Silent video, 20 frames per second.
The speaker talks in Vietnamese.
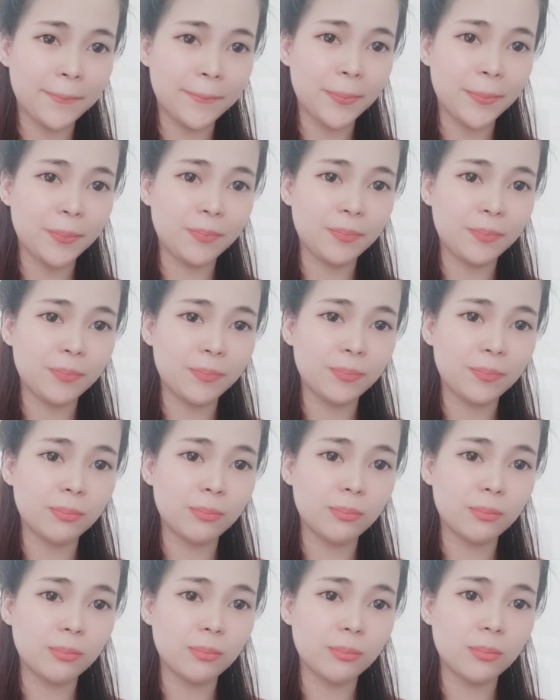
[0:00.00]
chỉ là một
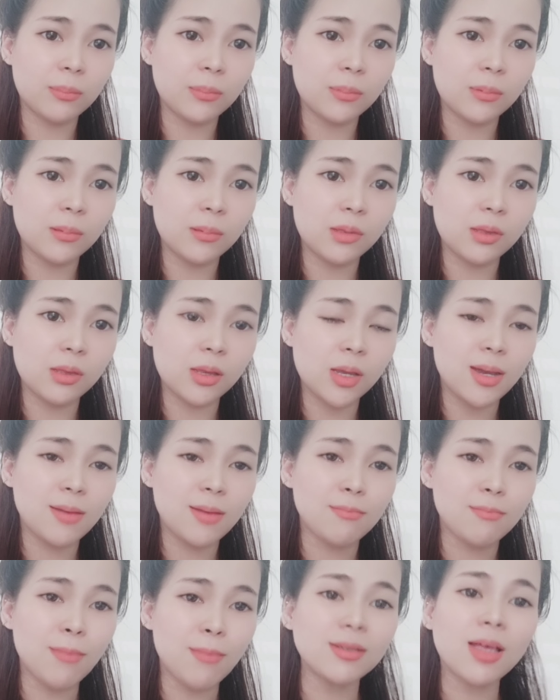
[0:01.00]
người bạn thôi mà một
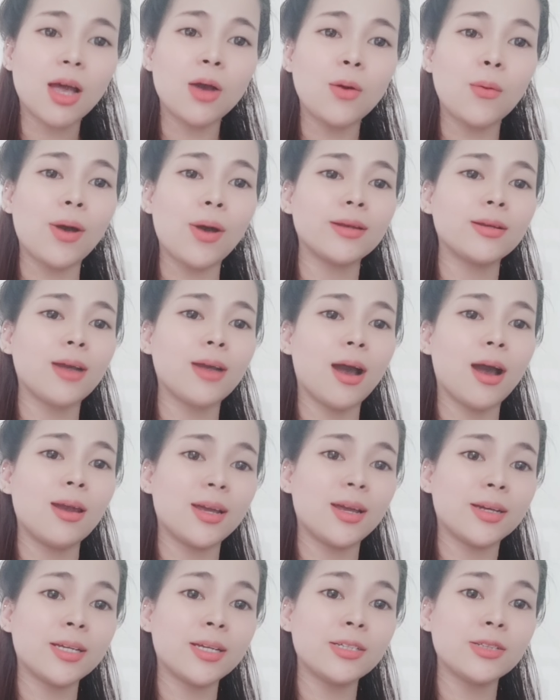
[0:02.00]
người đồng nghiệp thôi mà
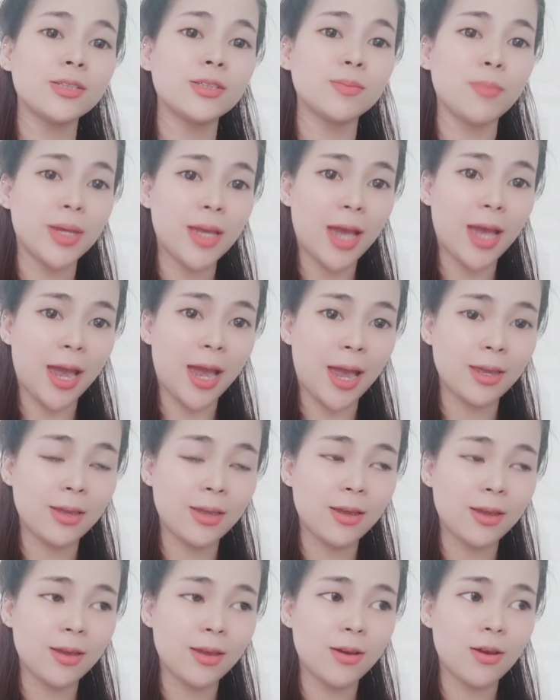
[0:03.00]
mà em
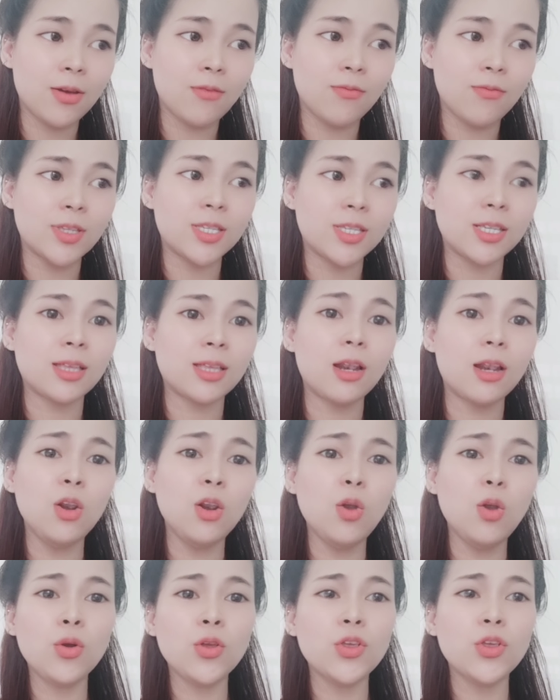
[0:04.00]
ấy cũng chưa bao giờ
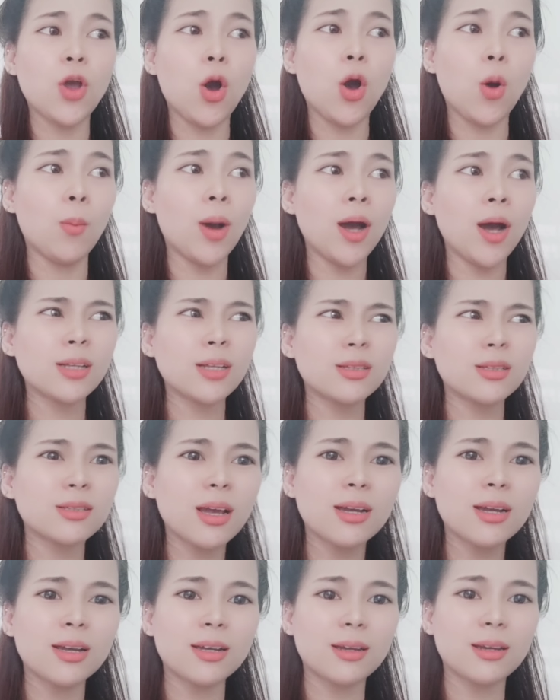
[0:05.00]
dám hé răng
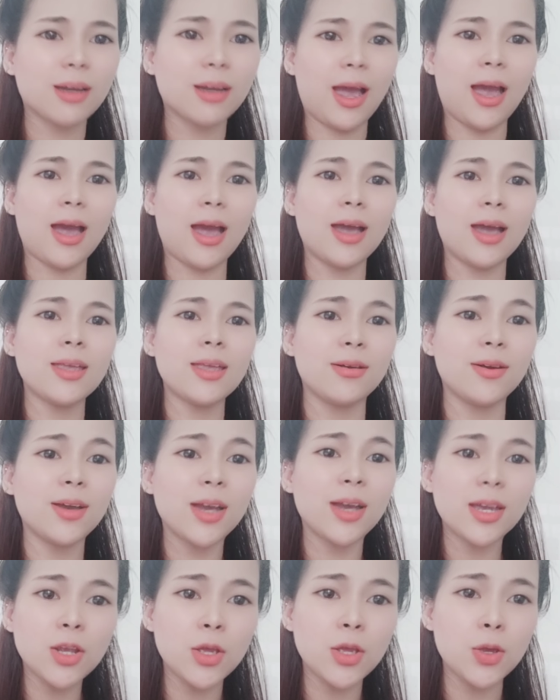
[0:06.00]
nữa lời nói rằng
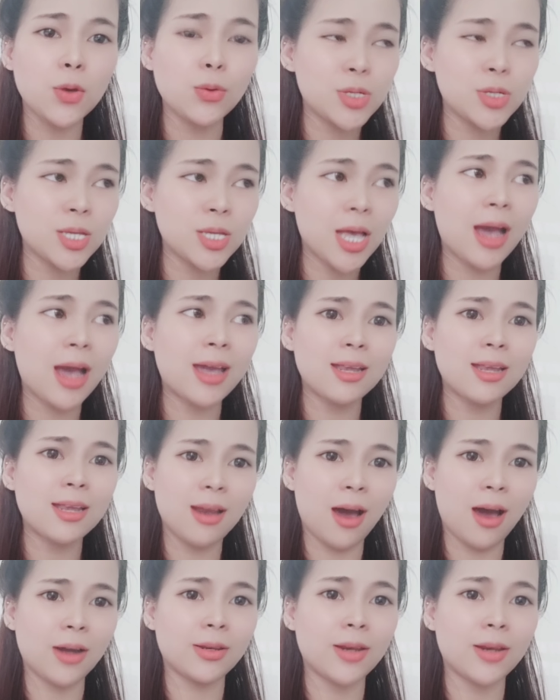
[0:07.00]
là trường
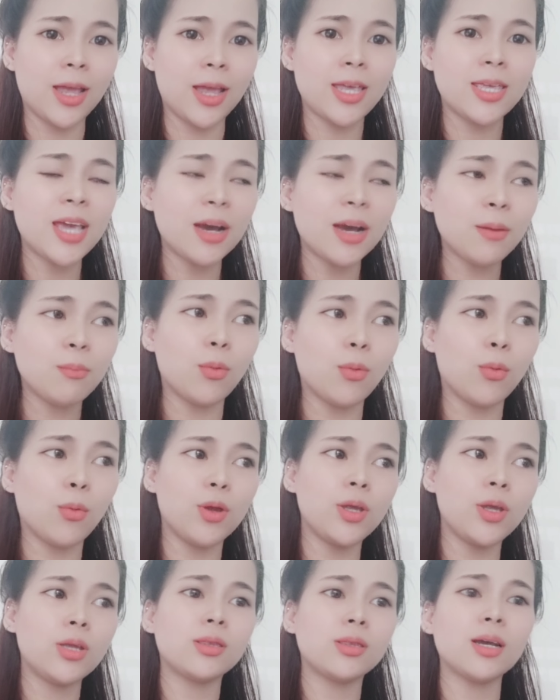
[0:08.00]
sang sẽ dạy dỗ
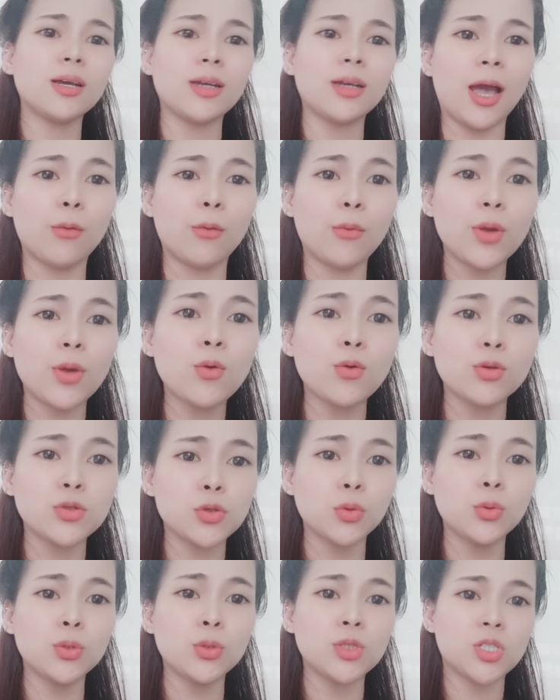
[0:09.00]
cho tuyết nhung hay thế
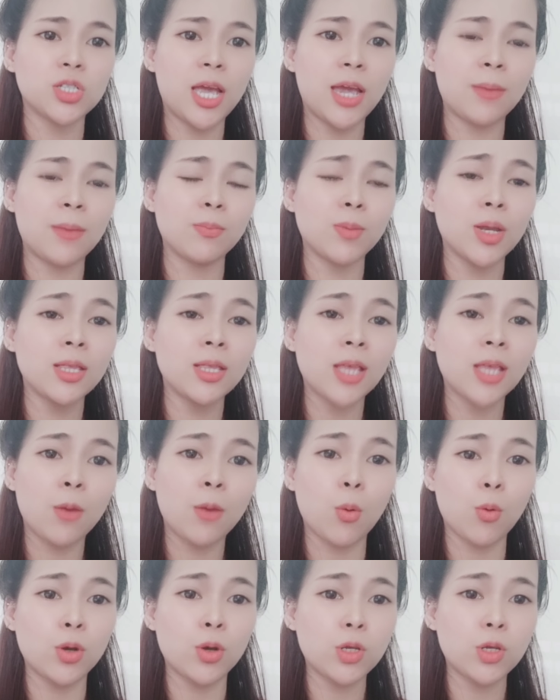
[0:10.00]
này thế kia đâu
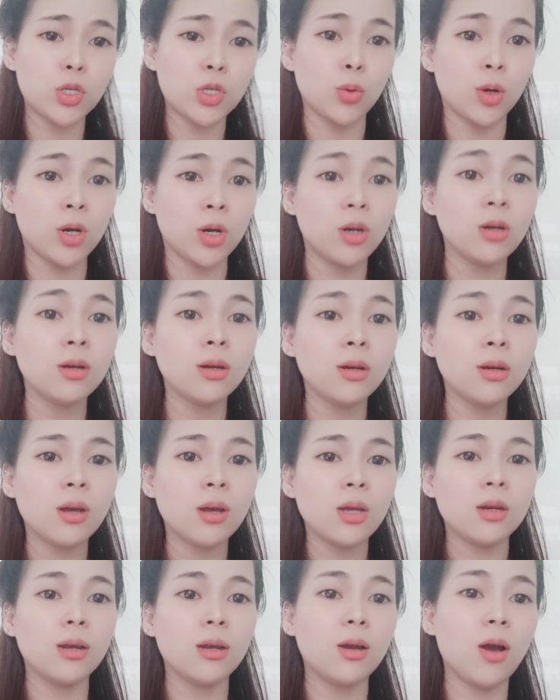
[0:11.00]
không hề có ngang
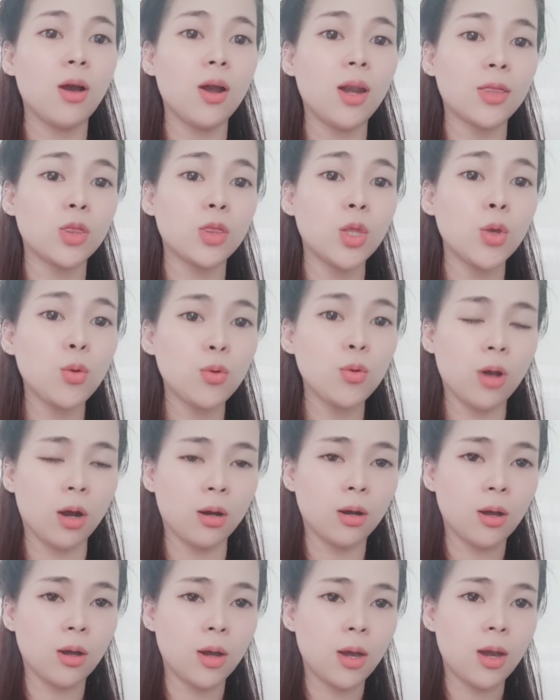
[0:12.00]
chỉ toàn là những cái
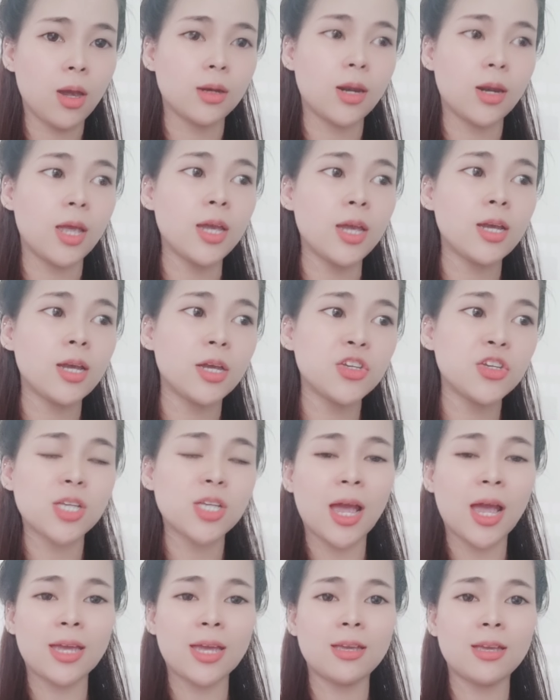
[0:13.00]
câu chuyện xuyên
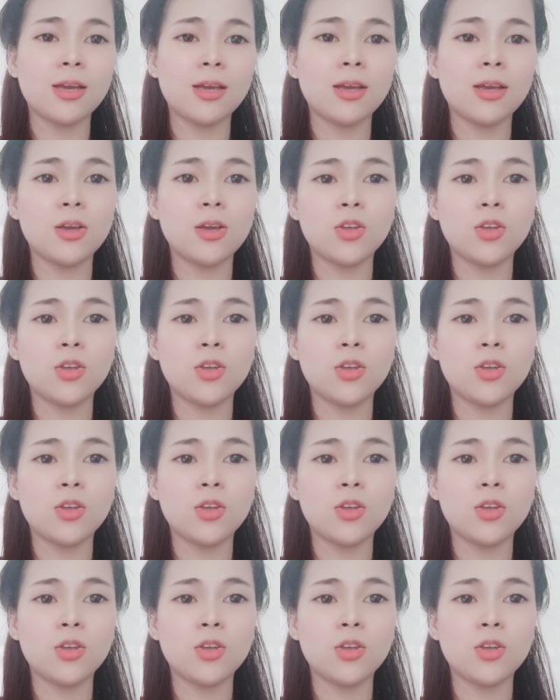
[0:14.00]
tạc không à